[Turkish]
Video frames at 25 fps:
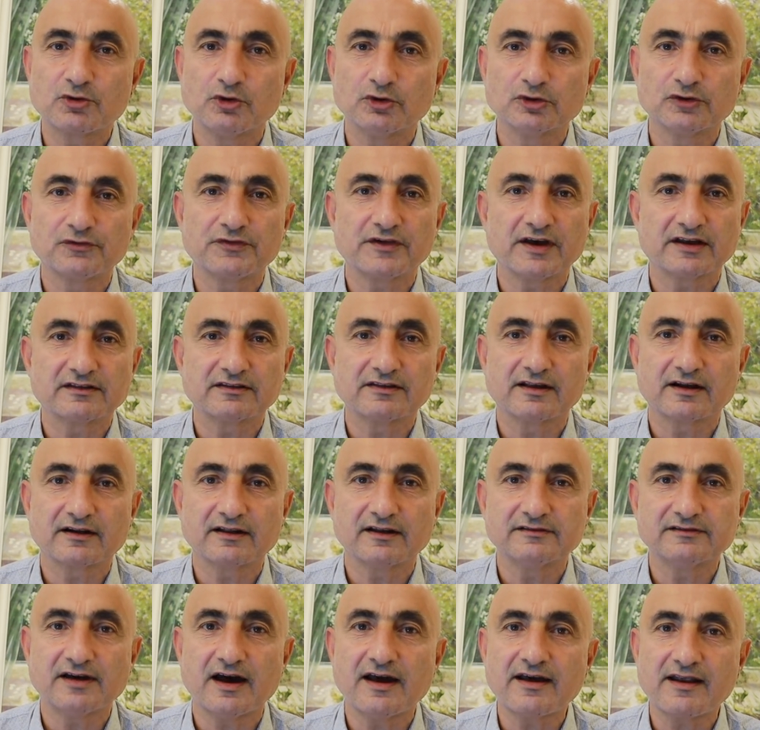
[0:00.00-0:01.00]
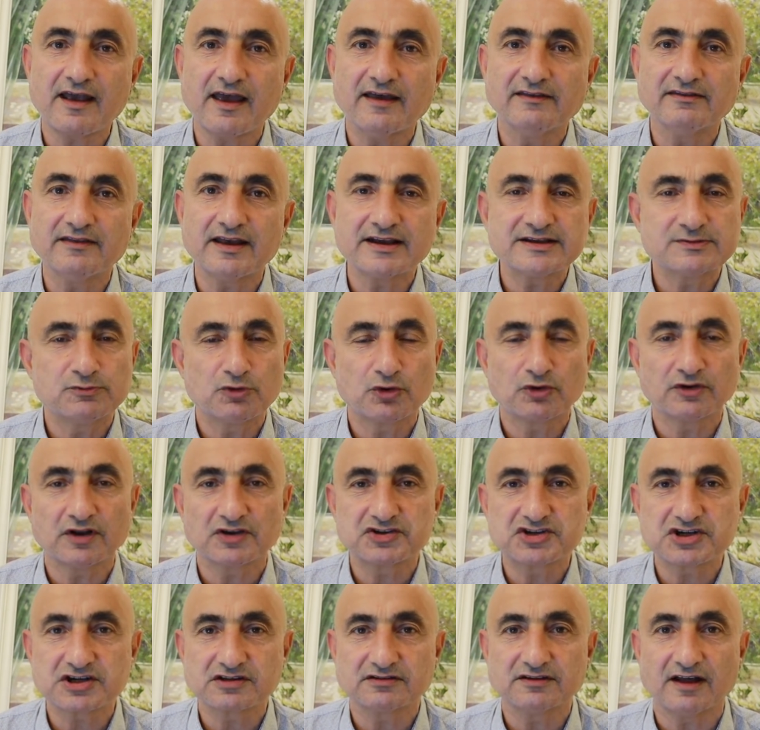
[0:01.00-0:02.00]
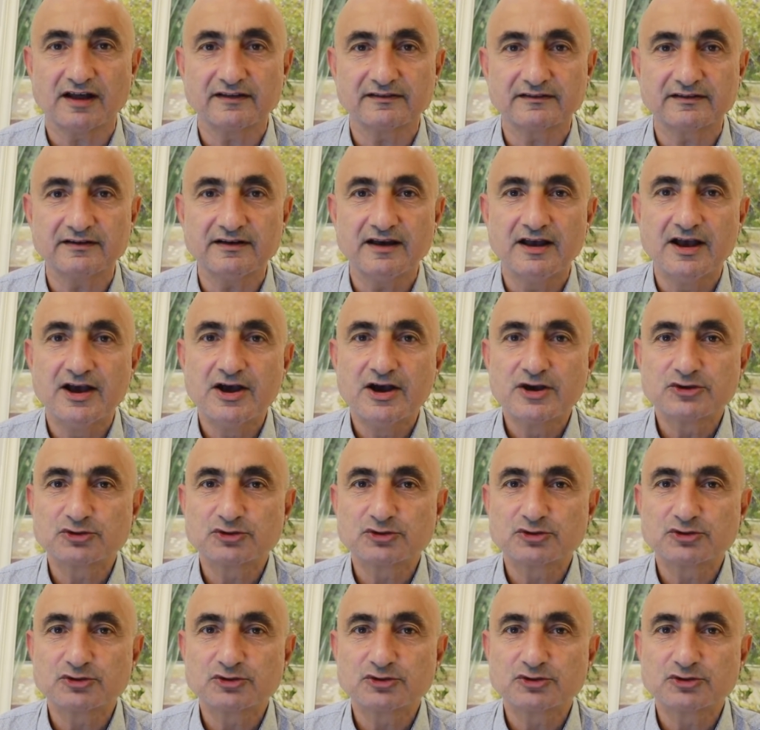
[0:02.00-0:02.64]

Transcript: konut fiyatlarına dair endeks bugün açıklandı.